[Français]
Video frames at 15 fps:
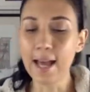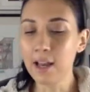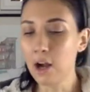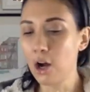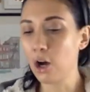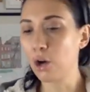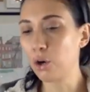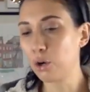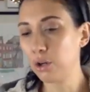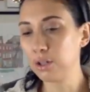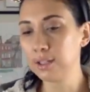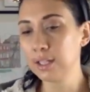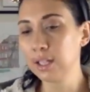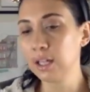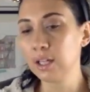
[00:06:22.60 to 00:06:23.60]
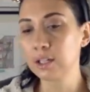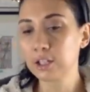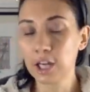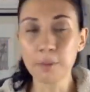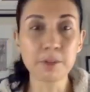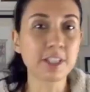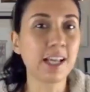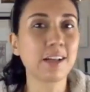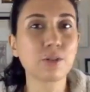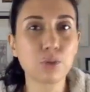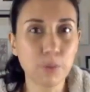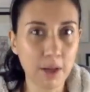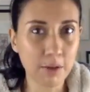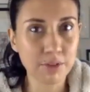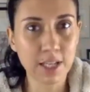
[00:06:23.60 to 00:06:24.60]
Alors, comme chaque
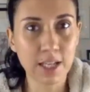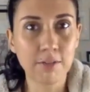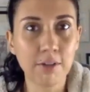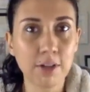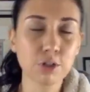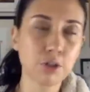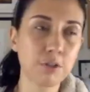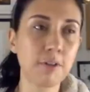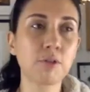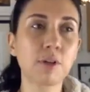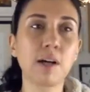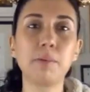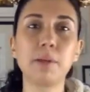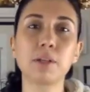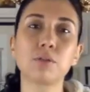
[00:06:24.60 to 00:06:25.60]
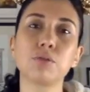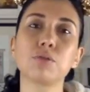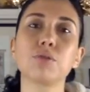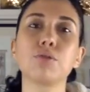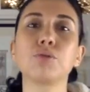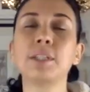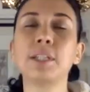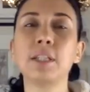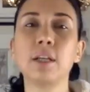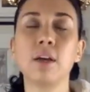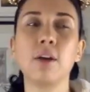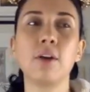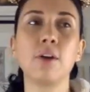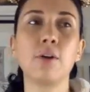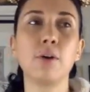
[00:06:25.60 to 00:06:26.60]
soir, vous allez voir, je vais vous rappeler qu'aujourd'hui,
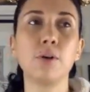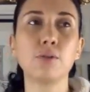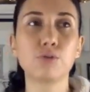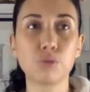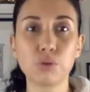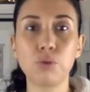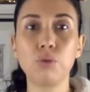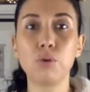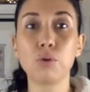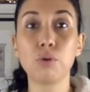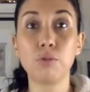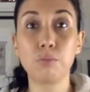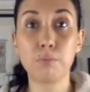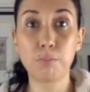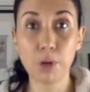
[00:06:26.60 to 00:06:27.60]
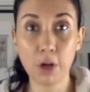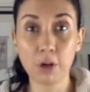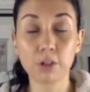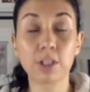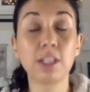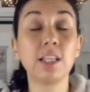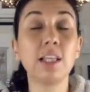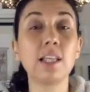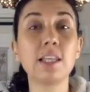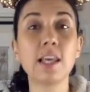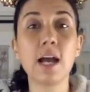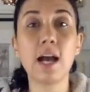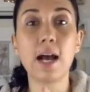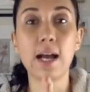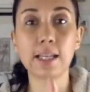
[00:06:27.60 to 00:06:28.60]
euh, sur le blog, il y
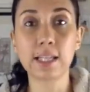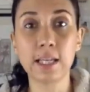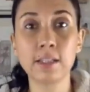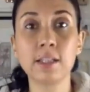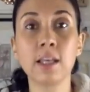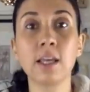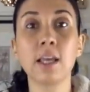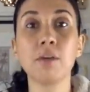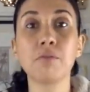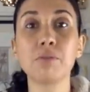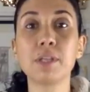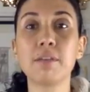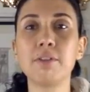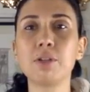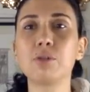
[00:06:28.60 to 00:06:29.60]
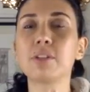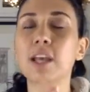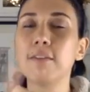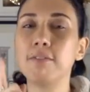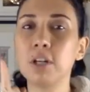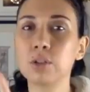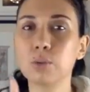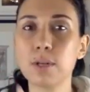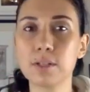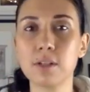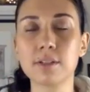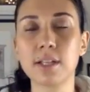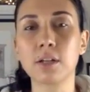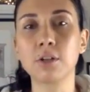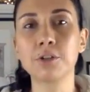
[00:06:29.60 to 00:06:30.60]
a à gagner et vous avez jusqu'à
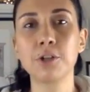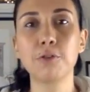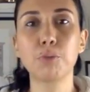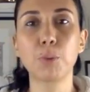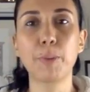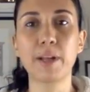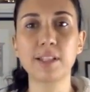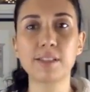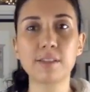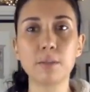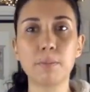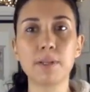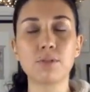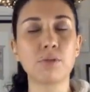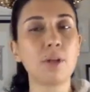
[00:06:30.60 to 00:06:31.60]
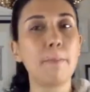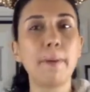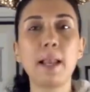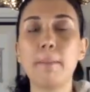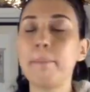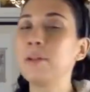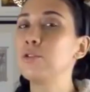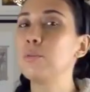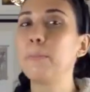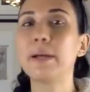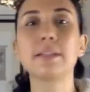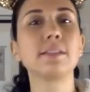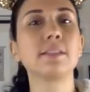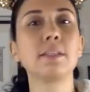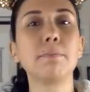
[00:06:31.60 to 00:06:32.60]
23h59 pour participer. Ce n'est pas la peine de
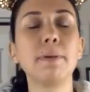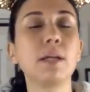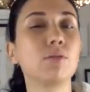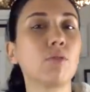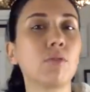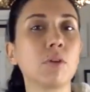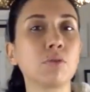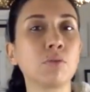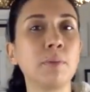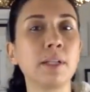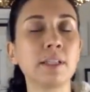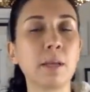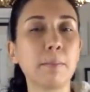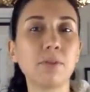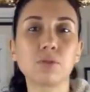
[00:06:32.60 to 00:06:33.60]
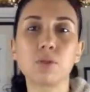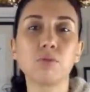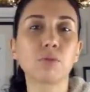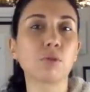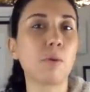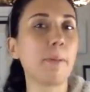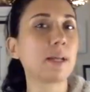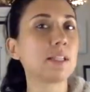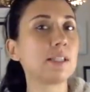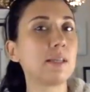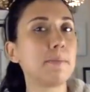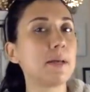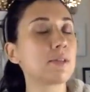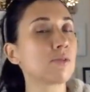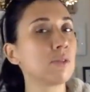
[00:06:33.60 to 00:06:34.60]
participer à 2h du matin parce que votre
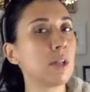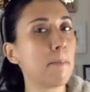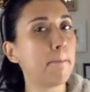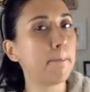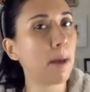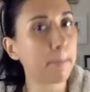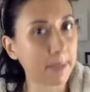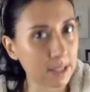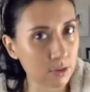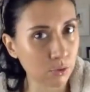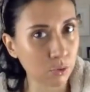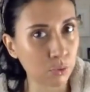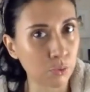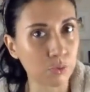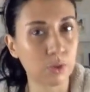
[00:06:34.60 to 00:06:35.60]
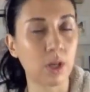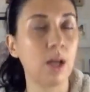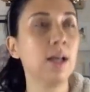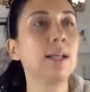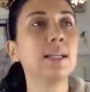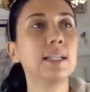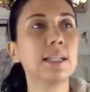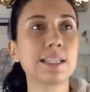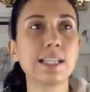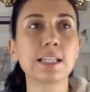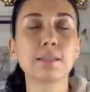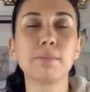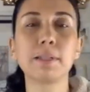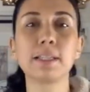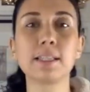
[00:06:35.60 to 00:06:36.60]
participation n'est pas prise en compte. Je l'ai
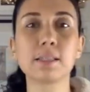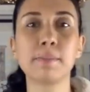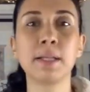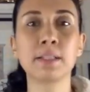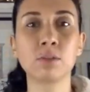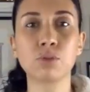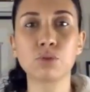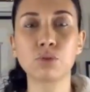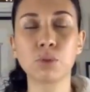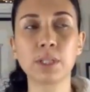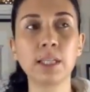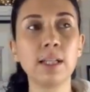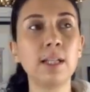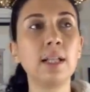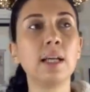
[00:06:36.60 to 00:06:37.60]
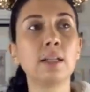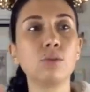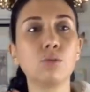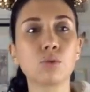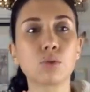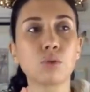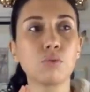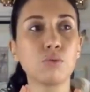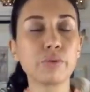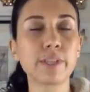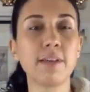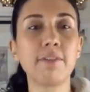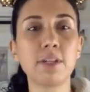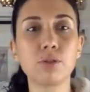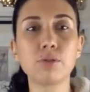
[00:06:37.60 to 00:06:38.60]
expliqué ce matin en story. Donc, vous
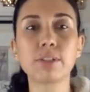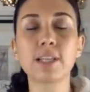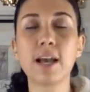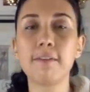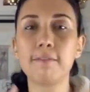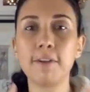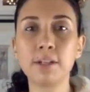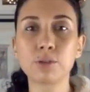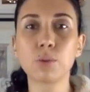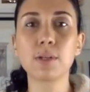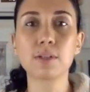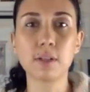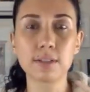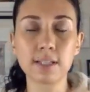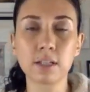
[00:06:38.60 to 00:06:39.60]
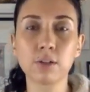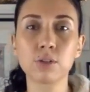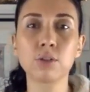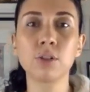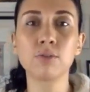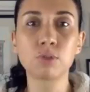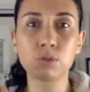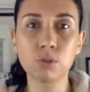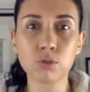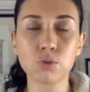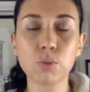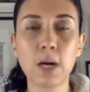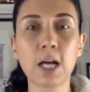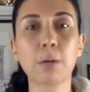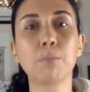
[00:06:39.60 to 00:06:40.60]
avez jusqu'à 23h59 ce
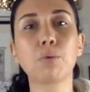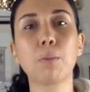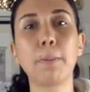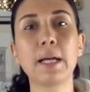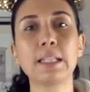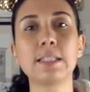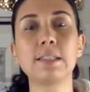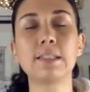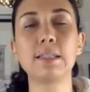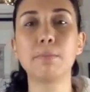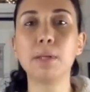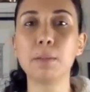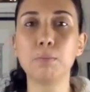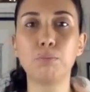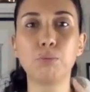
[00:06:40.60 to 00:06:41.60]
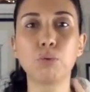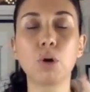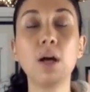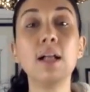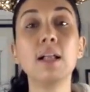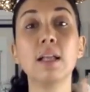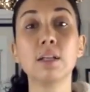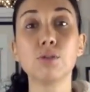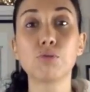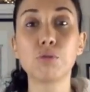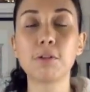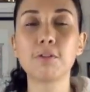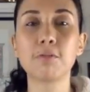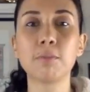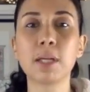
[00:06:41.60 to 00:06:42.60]
soir pour participer, pour
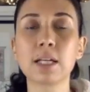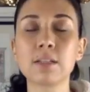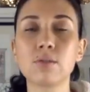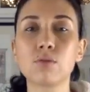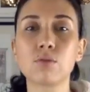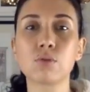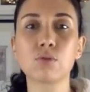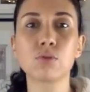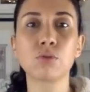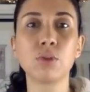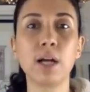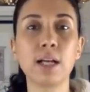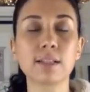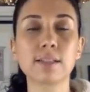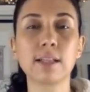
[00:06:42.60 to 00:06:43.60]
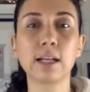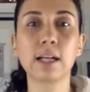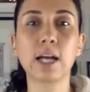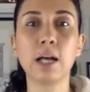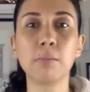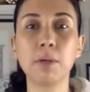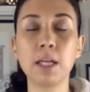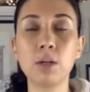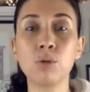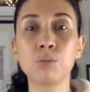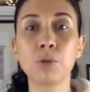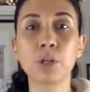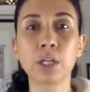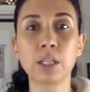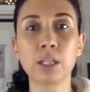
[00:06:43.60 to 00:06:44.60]
suivre mes réseaux sociaux Instagram, Hello
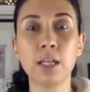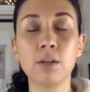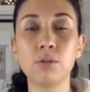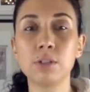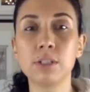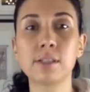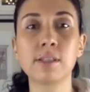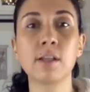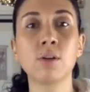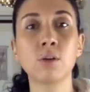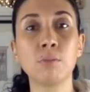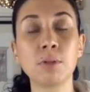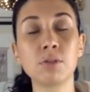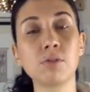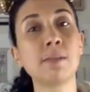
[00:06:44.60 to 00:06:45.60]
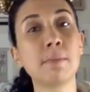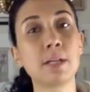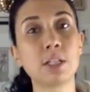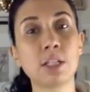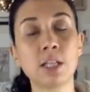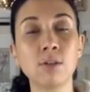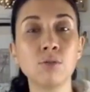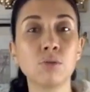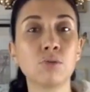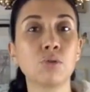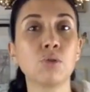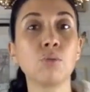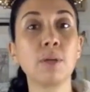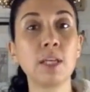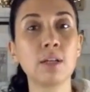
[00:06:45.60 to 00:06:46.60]
Maureen, Hello Disneyland, mais aussi ma chaîne
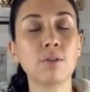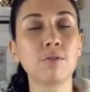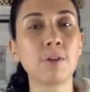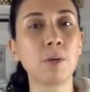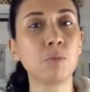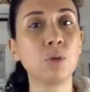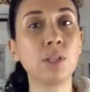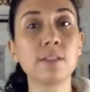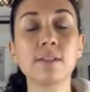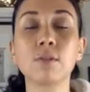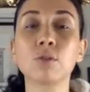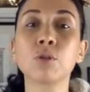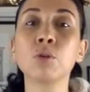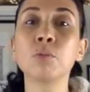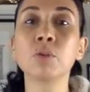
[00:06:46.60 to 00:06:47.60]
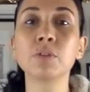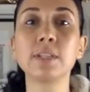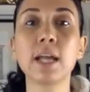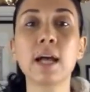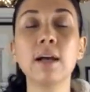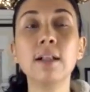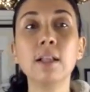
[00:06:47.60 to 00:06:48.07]
YouTube et enfin me laisser en commentaire